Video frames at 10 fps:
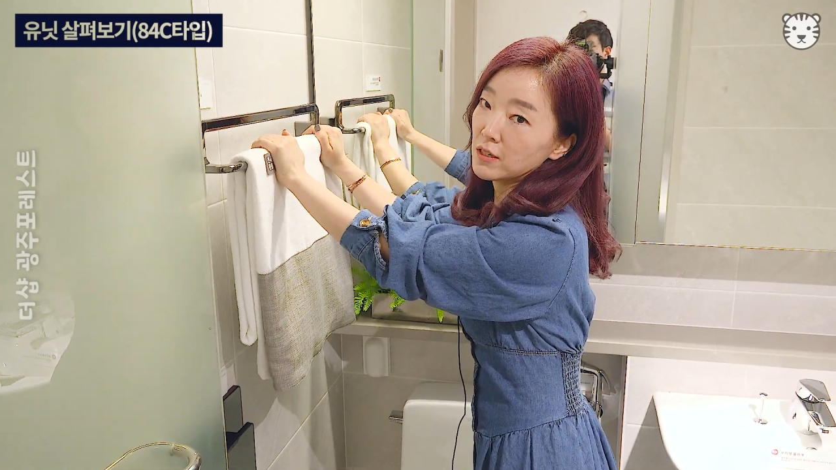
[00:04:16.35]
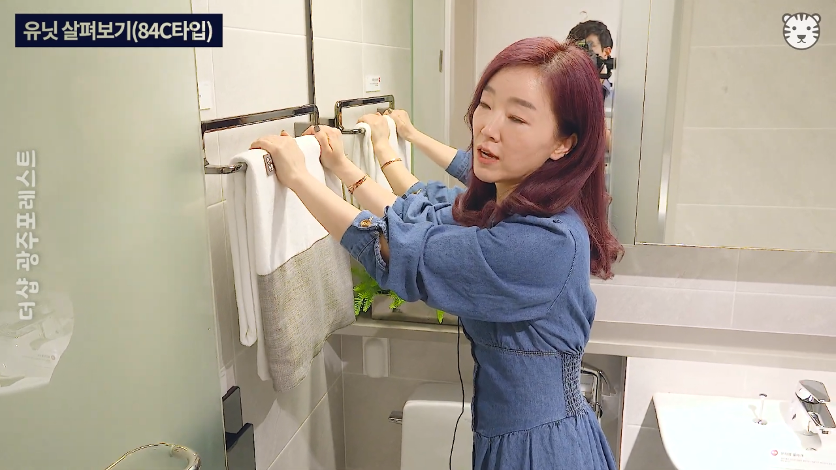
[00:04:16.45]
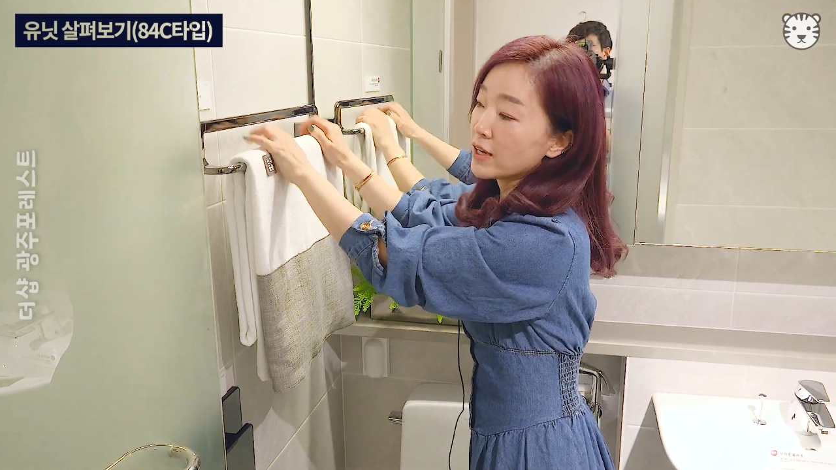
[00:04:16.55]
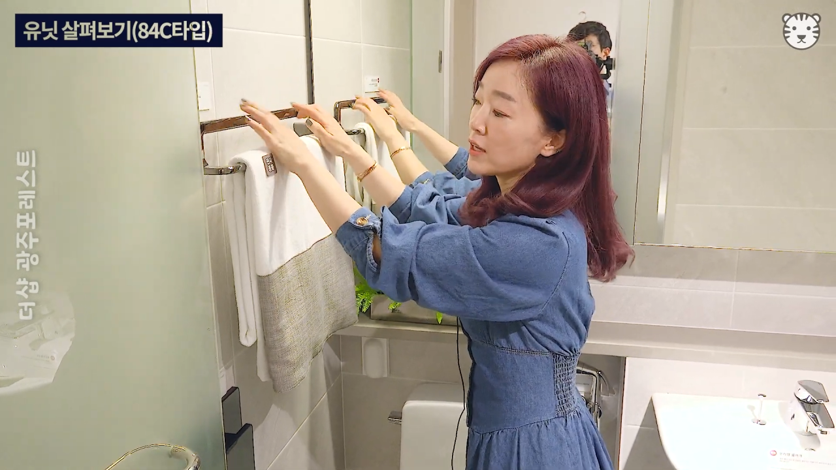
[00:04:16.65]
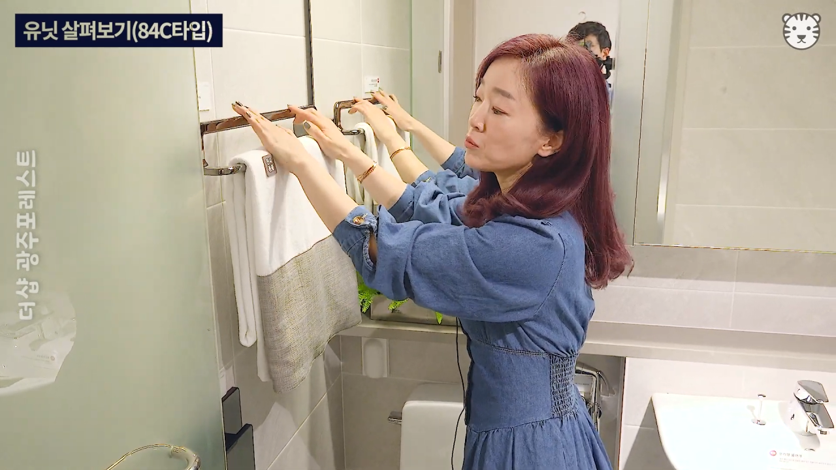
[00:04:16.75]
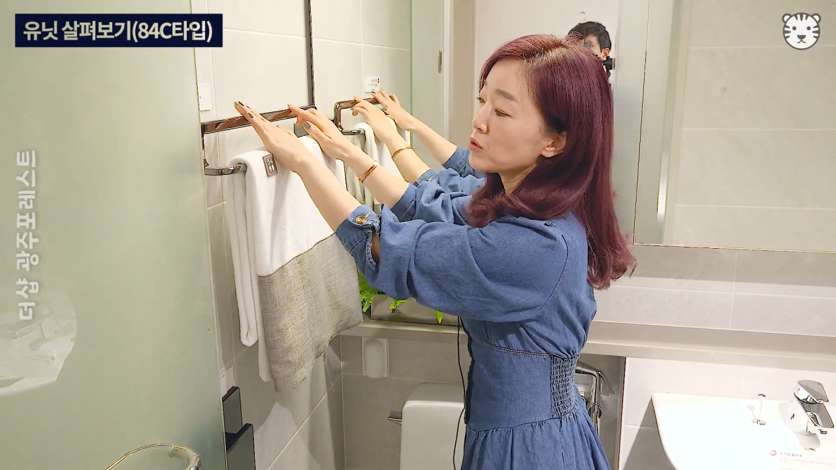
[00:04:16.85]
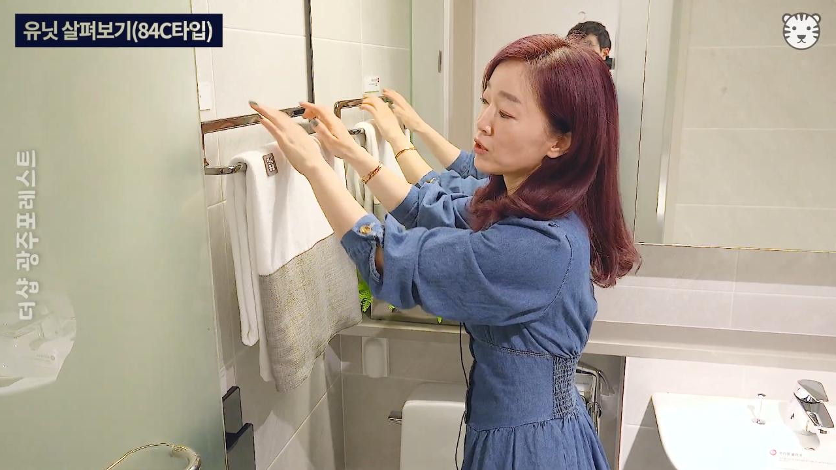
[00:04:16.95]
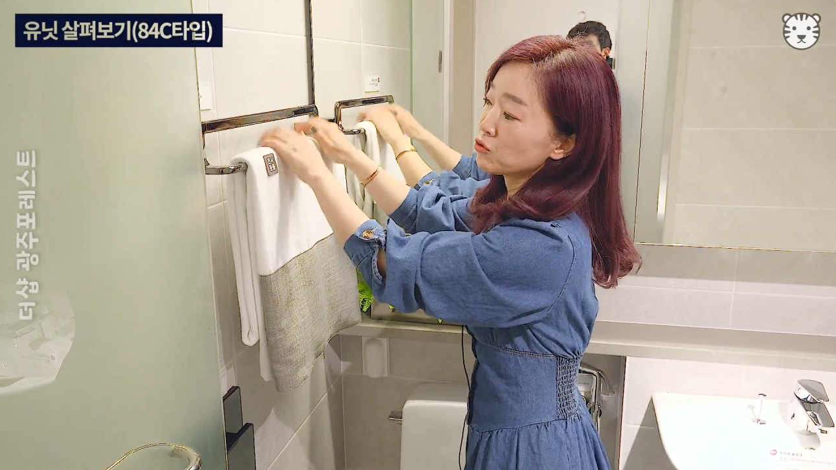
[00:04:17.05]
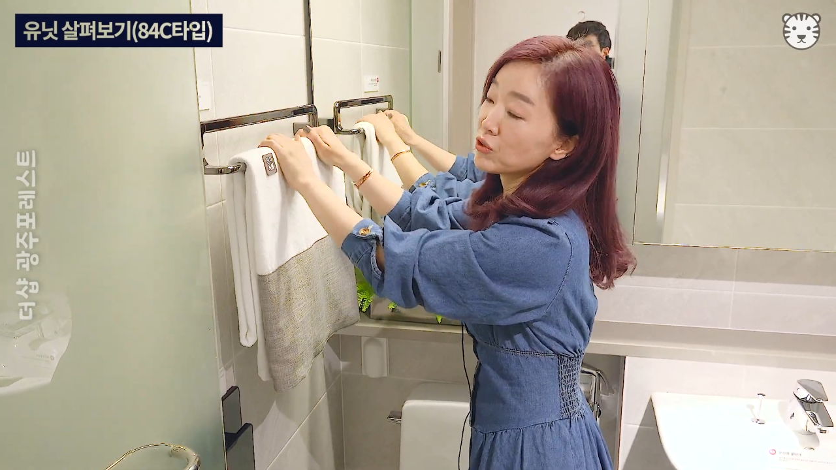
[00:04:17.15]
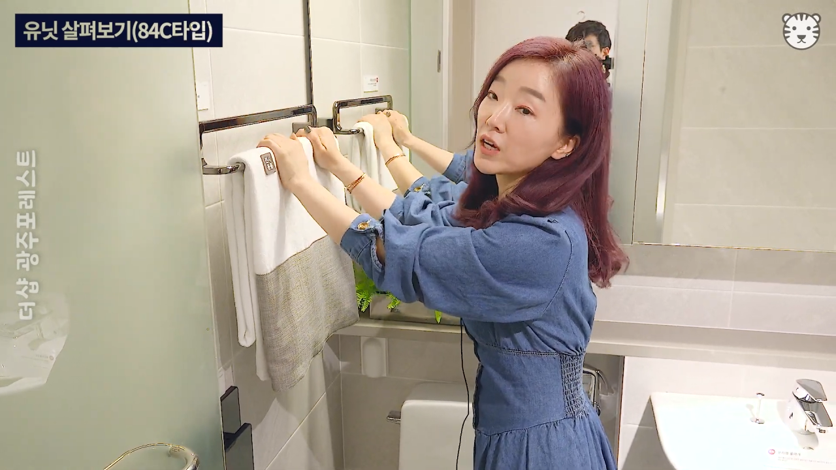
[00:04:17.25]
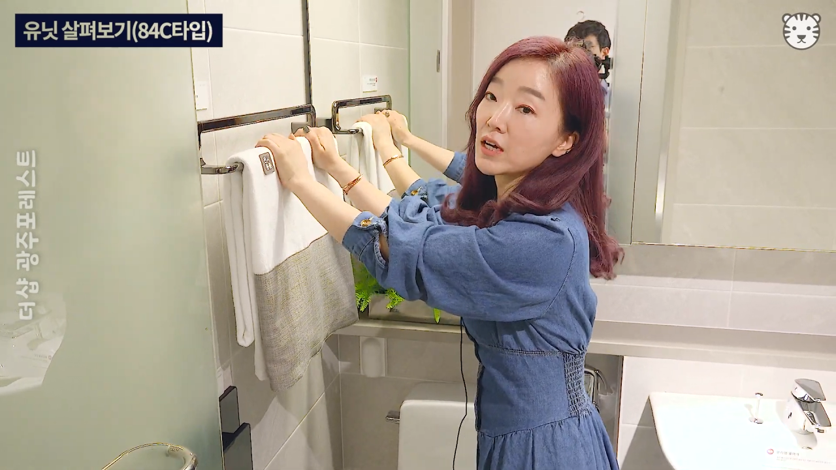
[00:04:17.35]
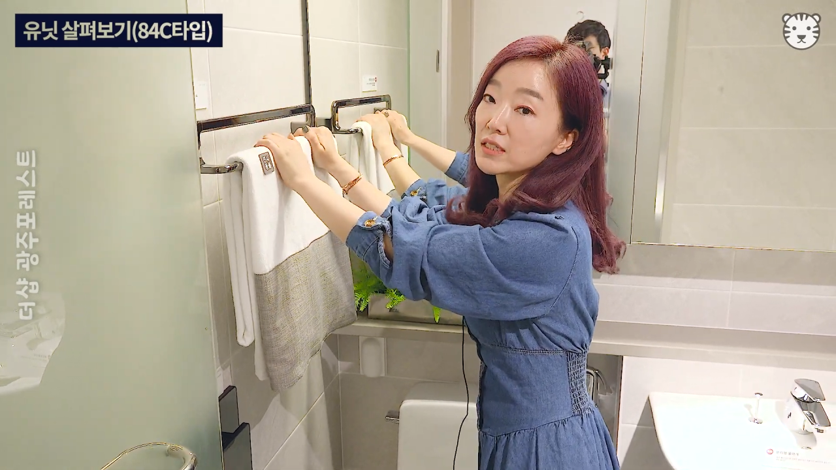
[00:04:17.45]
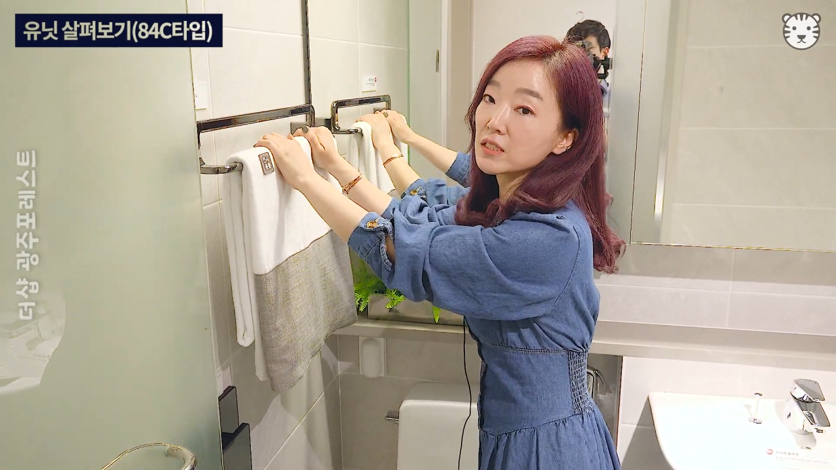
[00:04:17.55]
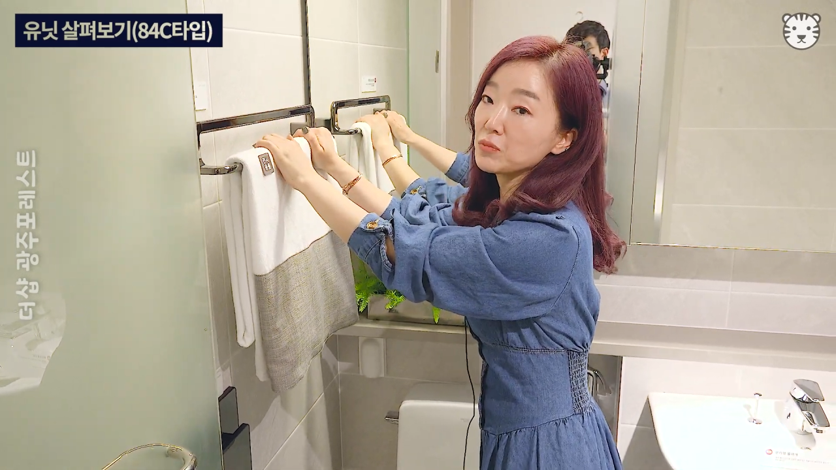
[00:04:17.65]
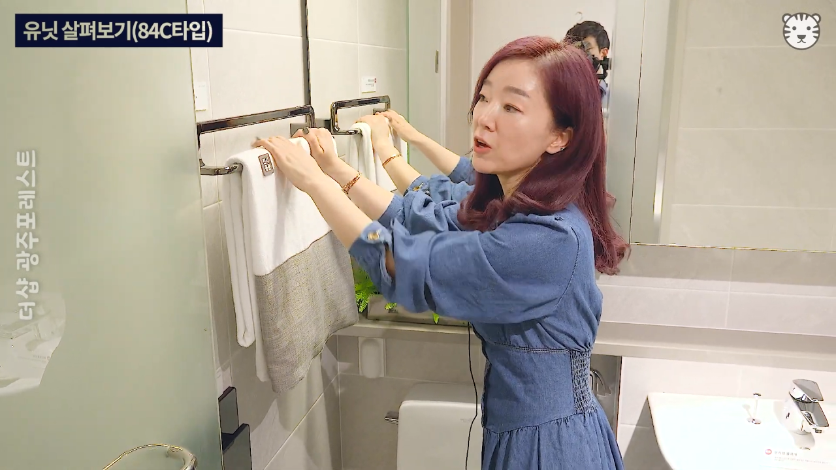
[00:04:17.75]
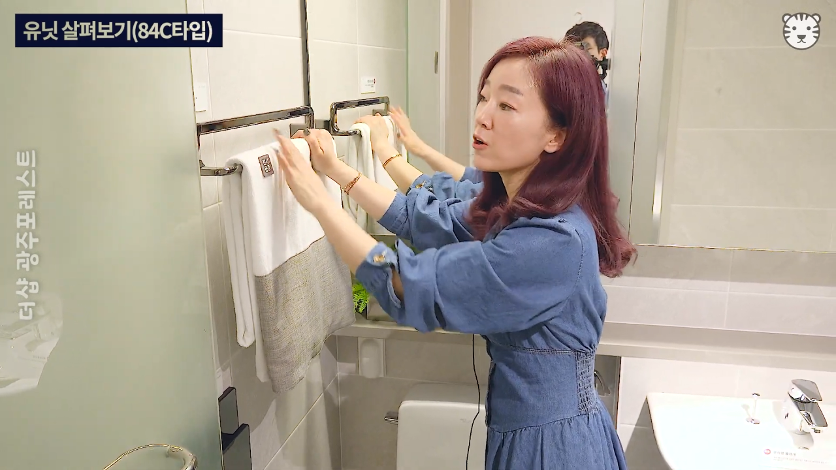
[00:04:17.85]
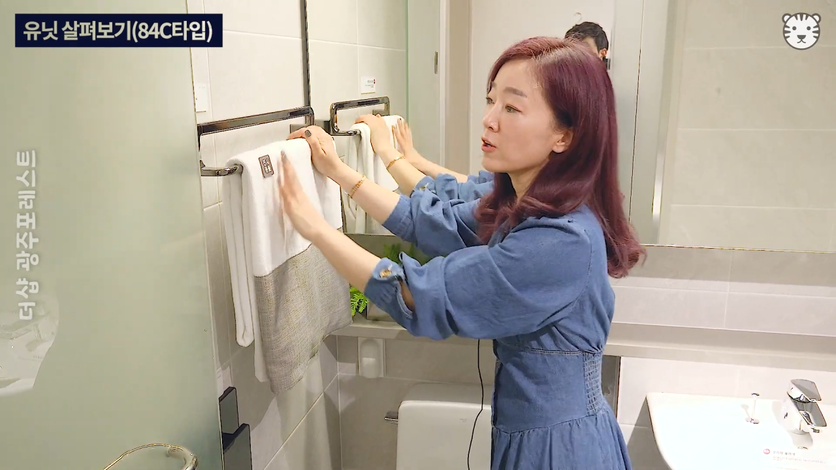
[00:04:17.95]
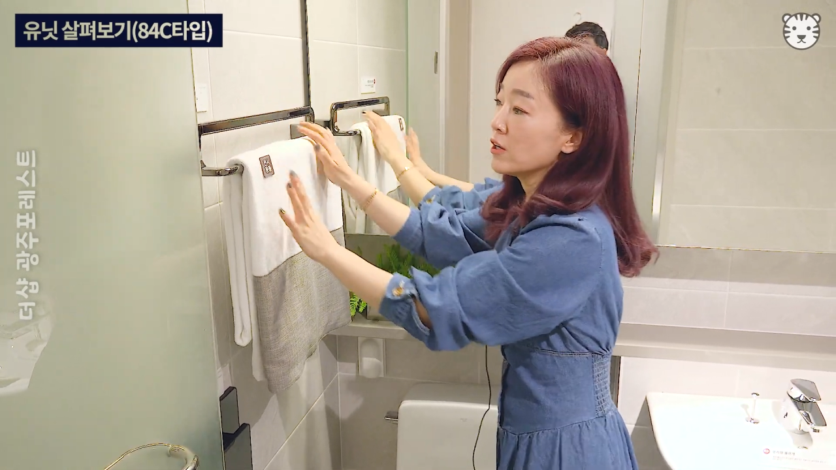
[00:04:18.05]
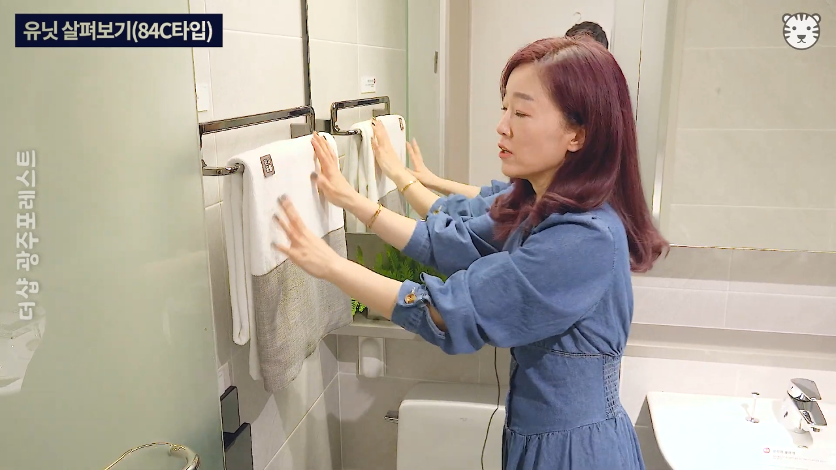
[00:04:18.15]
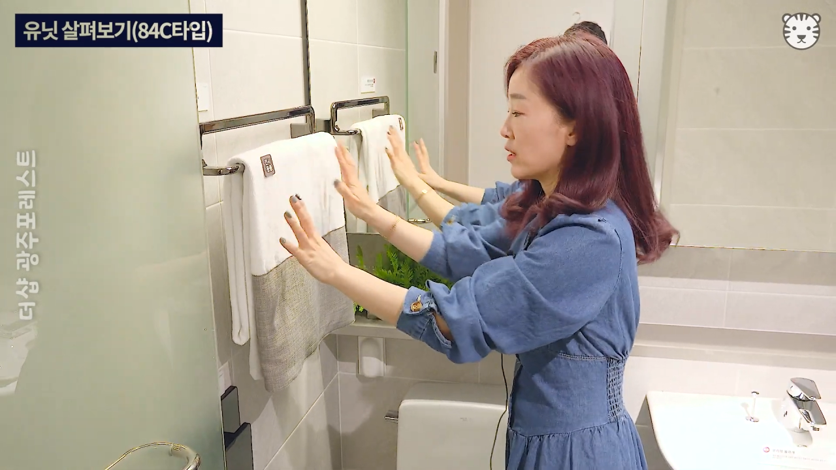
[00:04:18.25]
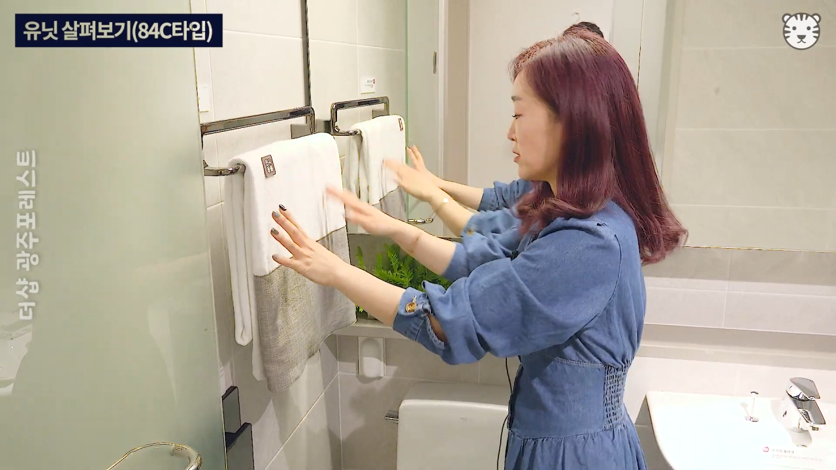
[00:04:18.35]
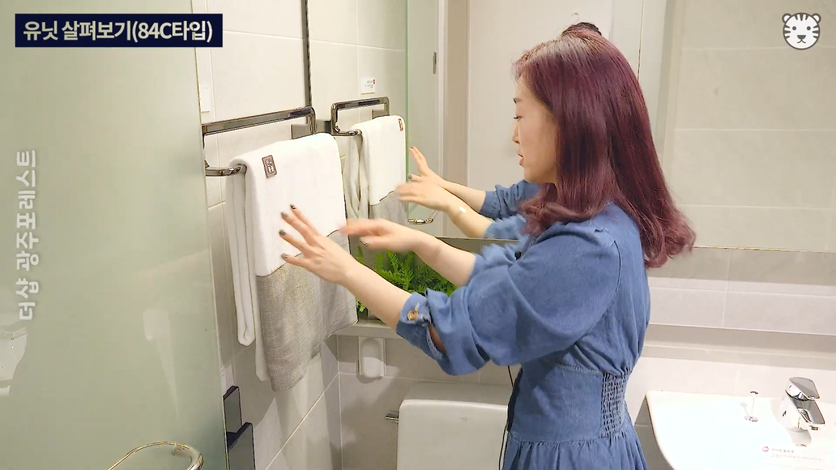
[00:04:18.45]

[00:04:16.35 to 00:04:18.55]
하나보다 두 개가 있으면 이게